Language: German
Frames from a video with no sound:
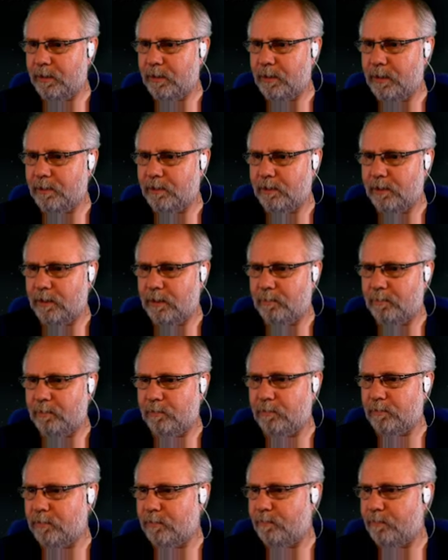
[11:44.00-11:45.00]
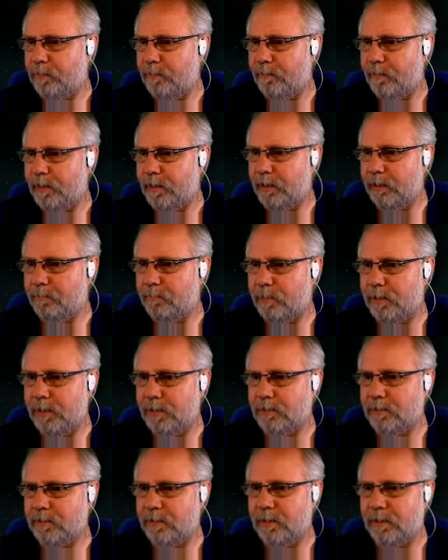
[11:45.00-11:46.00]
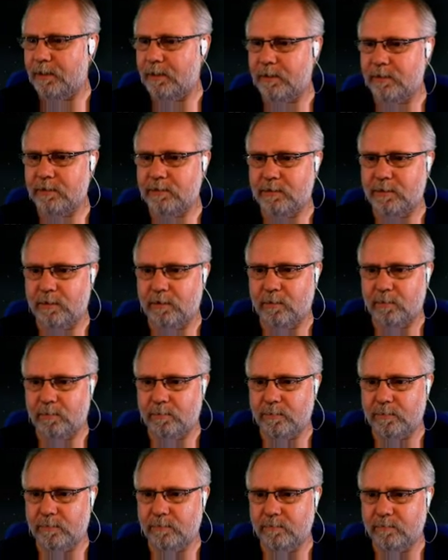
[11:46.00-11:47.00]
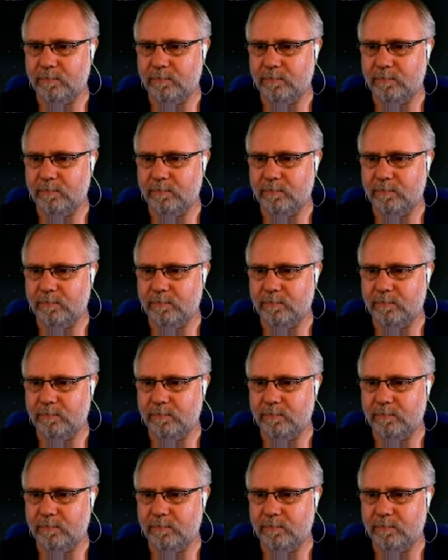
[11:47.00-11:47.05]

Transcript: Hati ab. Unsere Vorfahren lebten einst in der Nähe des Zentrums.